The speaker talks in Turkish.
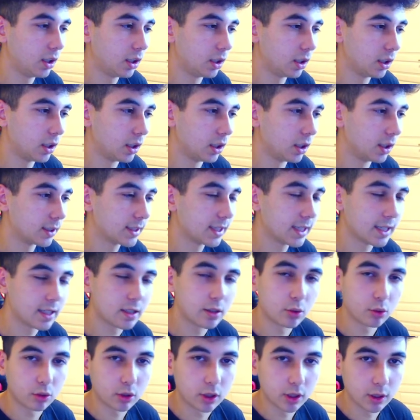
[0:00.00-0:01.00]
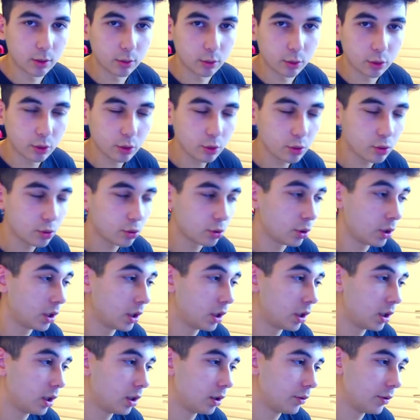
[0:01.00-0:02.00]
e, ses yükleyebiliyoruz.
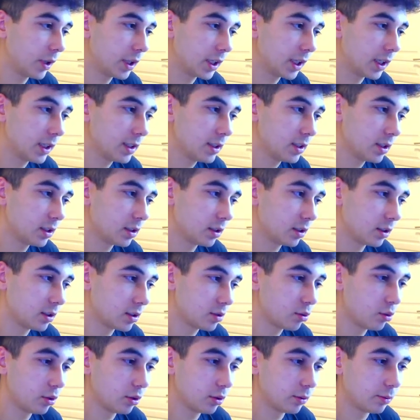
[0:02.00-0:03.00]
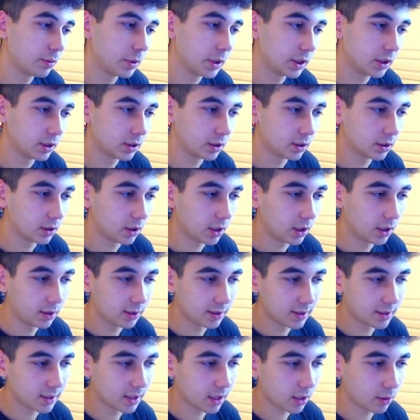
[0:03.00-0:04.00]
Fakat Soundpad
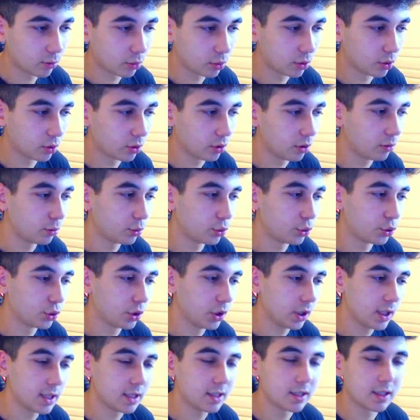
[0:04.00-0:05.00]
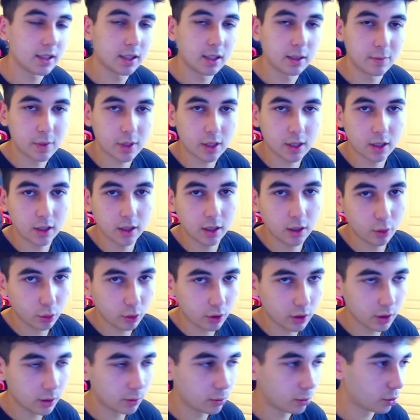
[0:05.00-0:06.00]
alırsak buradan 10.5'a istediğimiz kadar
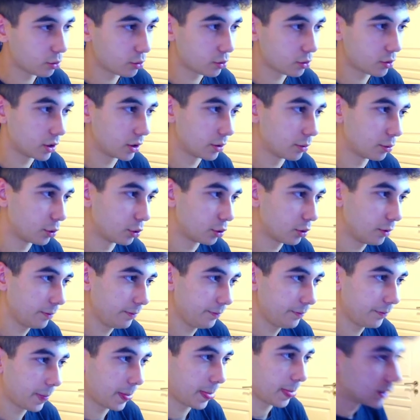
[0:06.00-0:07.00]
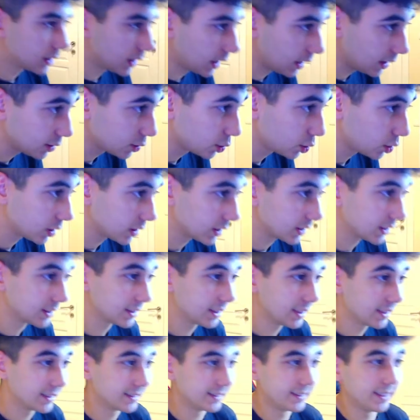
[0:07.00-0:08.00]
yükleyebiliyoruz diyebiliyorum. Daha
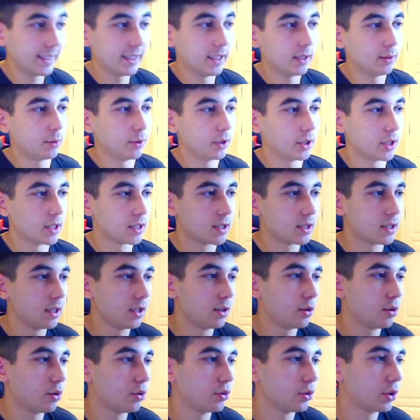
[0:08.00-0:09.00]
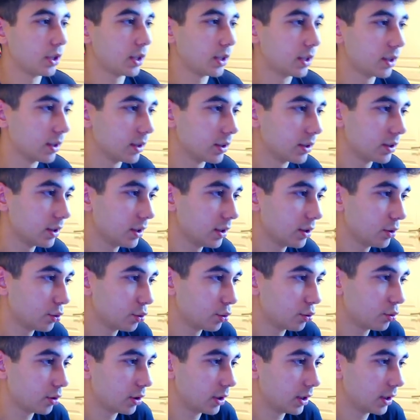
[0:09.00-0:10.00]
sonrasında ne yapacağız? İlk önce arkadaşlar
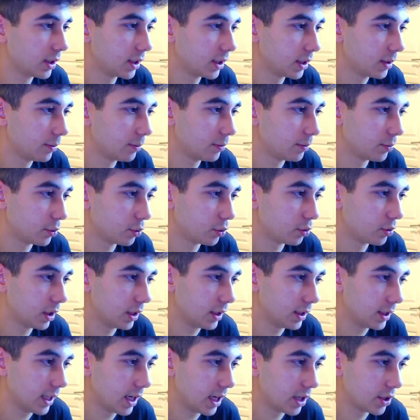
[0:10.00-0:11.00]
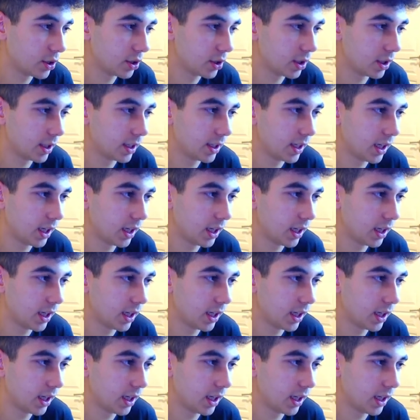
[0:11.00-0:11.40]
şuraya gelip buradan tercihleri